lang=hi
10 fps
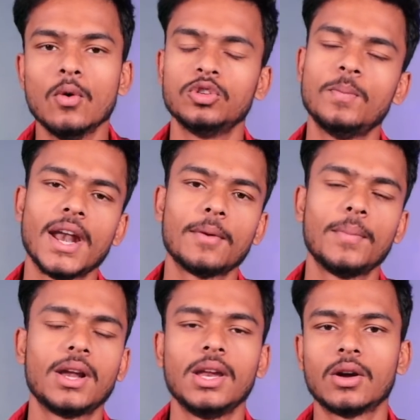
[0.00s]
उस बैनर
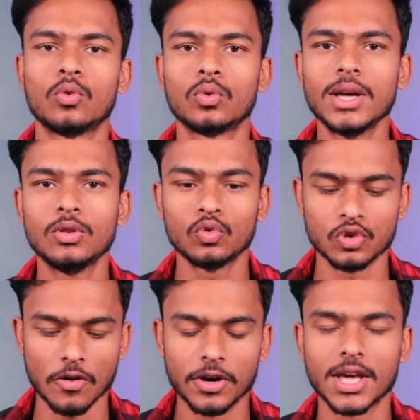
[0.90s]
पर क्लिक करोगे तो
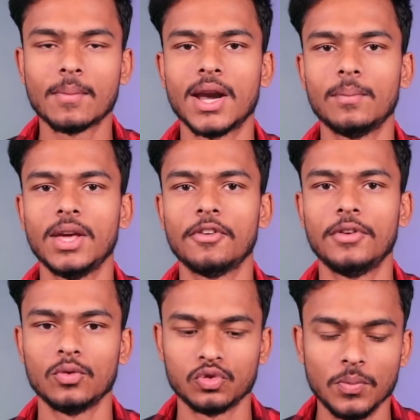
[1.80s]
उस ऑफर के बारे में या
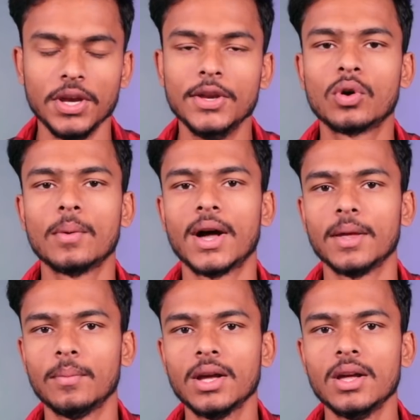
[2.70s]
फिर उस वीडियो के
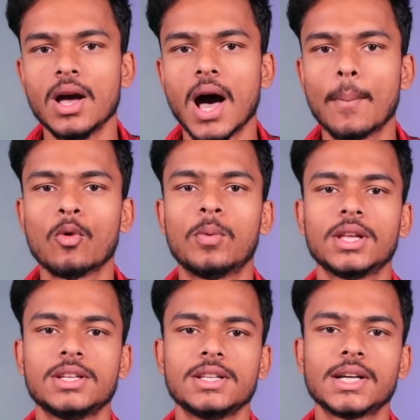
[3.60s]
बारे में आपको
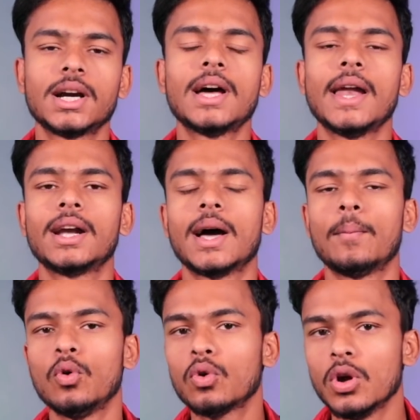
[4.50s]
पता चल जाएगा डायरेक्ट
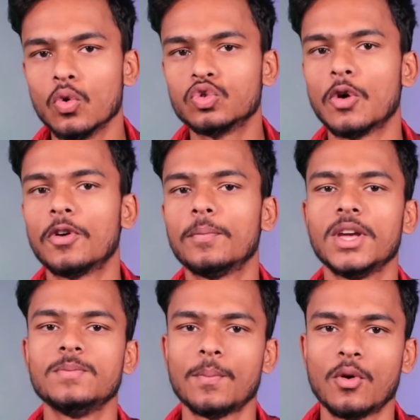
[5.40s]
आप लोग उस ऑफर
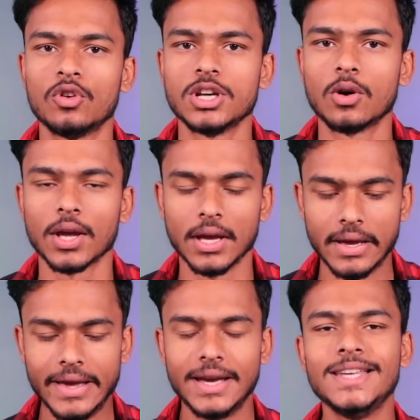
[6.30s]
पेज में पहुंच जाओगे
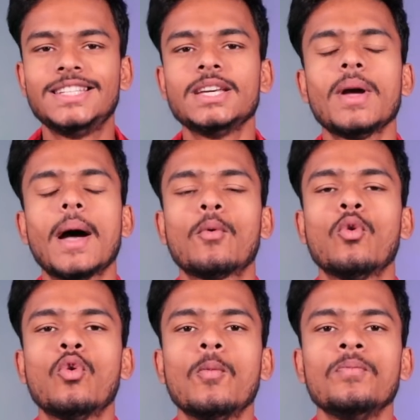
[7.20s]
नीचे में
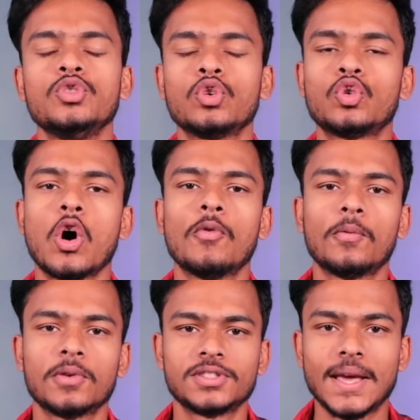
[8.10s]
आपको जो टॉप
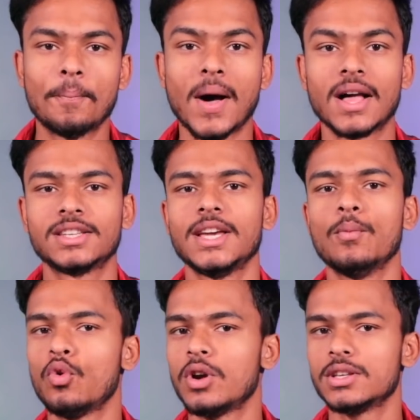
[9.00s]
ऑफर्स है पाँच
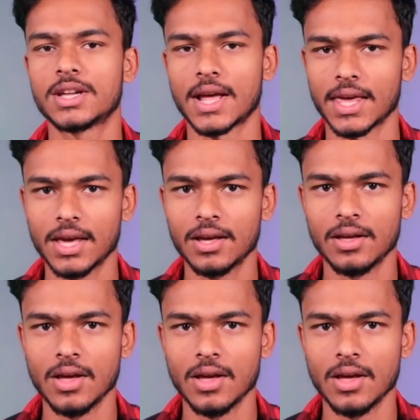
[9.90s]
छः वो नजर आएंगे